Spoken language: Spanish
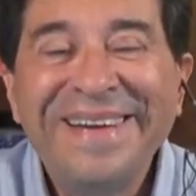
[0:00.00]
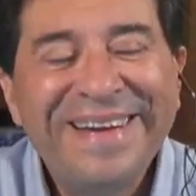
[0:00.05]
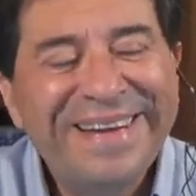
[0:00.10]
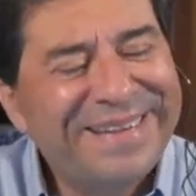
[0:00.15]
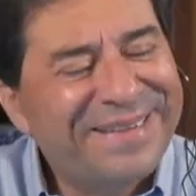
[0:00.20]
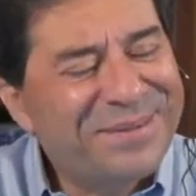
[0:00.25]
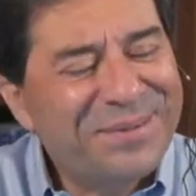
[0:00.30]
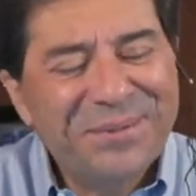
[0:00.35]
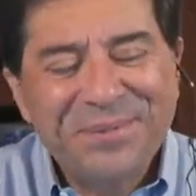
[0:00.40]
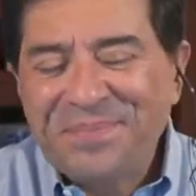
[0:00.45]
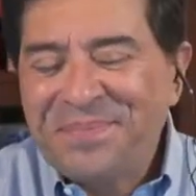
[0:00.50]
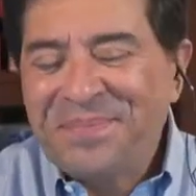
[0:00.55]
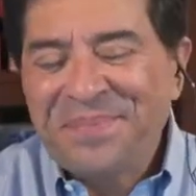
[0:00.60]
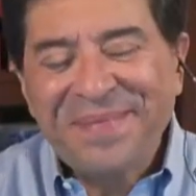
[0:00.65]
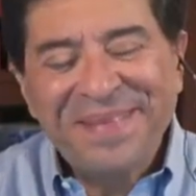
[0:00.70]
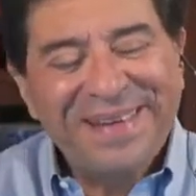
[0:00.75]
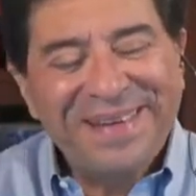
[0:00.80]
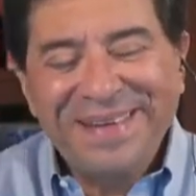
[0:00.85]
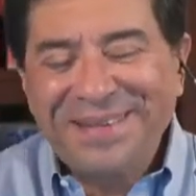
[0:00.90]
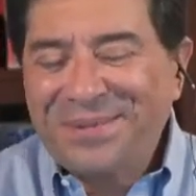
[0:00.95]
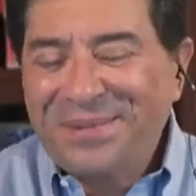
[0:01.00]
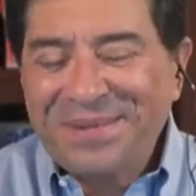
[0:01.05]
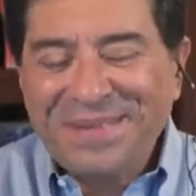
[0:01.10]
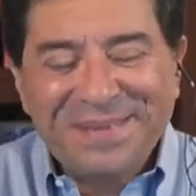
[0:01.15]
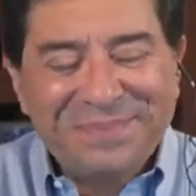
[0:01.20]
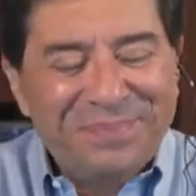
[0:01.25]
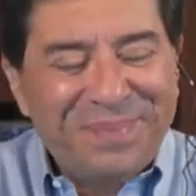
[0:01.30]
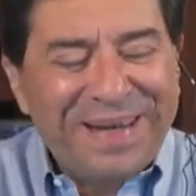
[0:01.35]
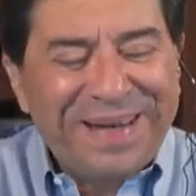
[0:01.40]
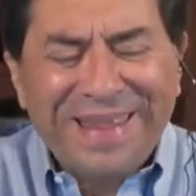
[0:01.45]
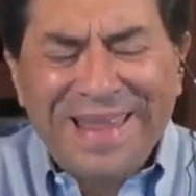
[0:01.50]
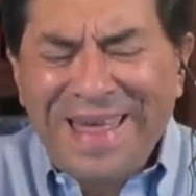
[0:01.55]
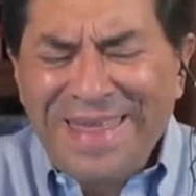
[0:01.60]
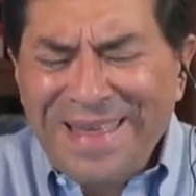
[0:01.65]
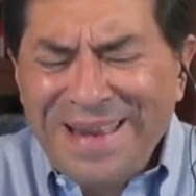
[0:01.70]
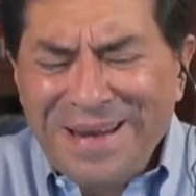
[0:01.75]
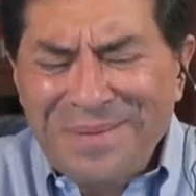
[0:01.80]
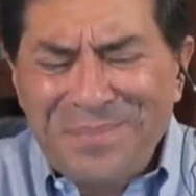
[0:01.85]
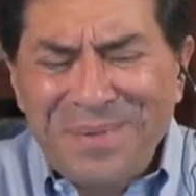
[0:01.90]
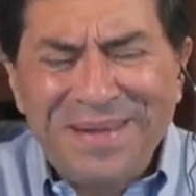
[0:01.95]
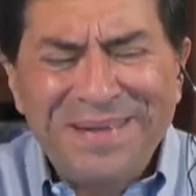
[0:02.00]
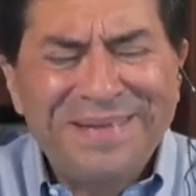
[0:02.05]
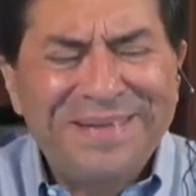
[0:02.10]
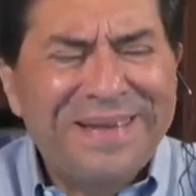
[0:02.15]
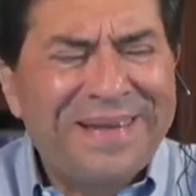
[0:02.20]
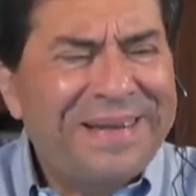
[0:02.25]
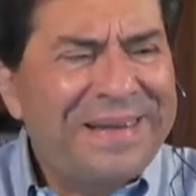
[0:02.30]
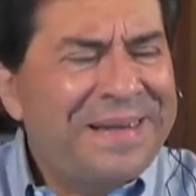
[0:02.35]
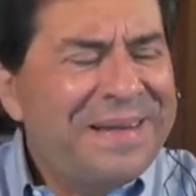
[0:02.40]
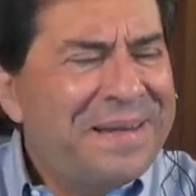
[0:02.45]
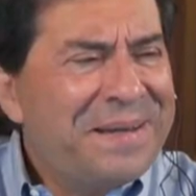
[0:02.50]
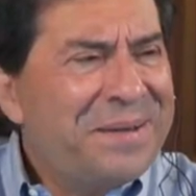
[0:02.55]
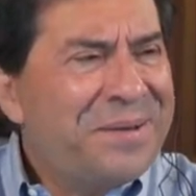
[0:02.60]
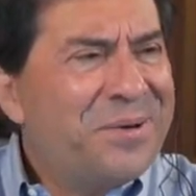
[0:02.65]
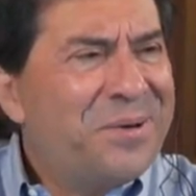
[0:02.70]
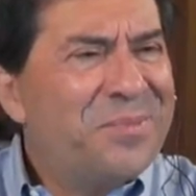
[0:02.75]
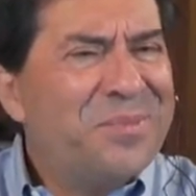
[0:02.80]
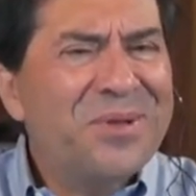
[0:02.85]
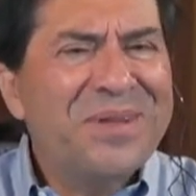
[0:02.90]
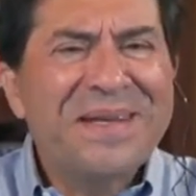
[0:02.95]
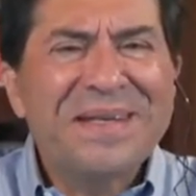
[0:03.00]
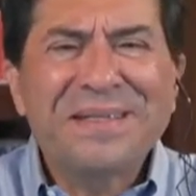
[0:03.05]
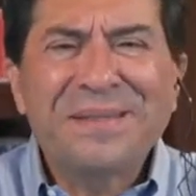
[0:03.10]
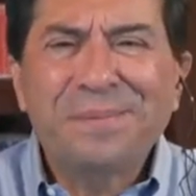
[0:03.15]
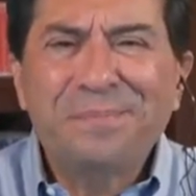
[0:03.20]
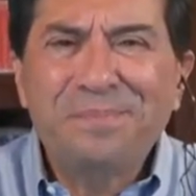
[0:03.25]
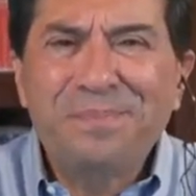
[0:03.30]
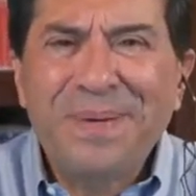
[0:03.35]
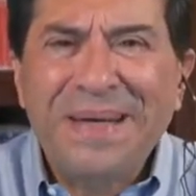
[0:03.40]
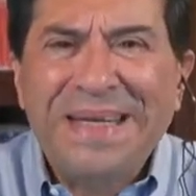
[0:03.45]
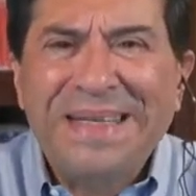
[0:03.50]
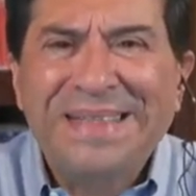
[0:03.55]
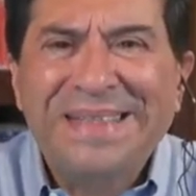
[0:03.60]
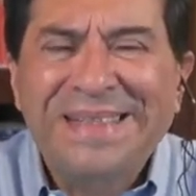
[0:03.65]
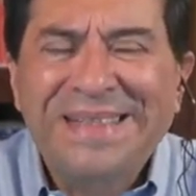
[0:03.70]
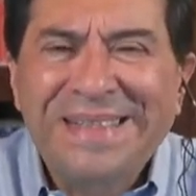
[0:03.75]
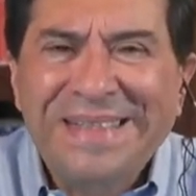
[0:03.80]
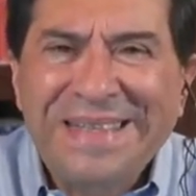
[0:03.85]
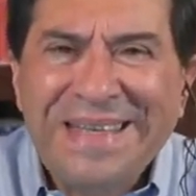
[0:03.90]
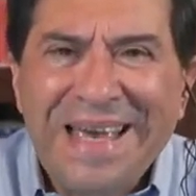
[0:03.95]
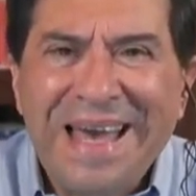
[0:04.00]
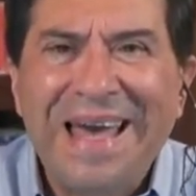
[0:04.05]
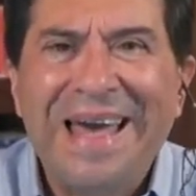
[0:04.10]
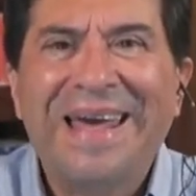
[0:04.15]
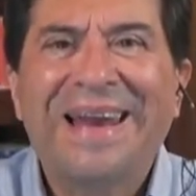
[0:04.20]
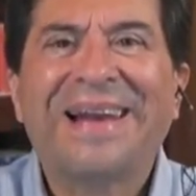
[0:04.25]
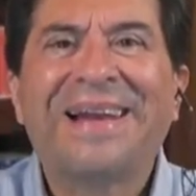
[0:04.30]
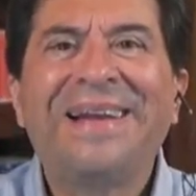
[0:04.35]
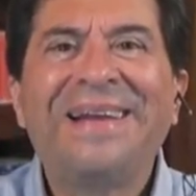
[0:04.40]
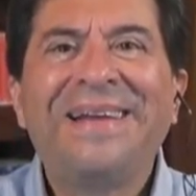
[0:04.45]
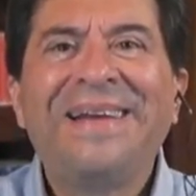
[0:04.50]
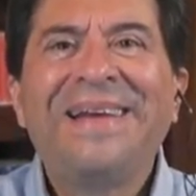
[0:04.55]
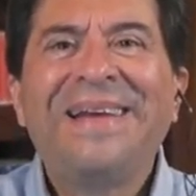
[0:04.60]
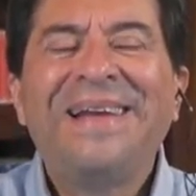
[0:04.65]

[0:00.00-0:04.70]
Eso eso es verdaderamente como despreciar,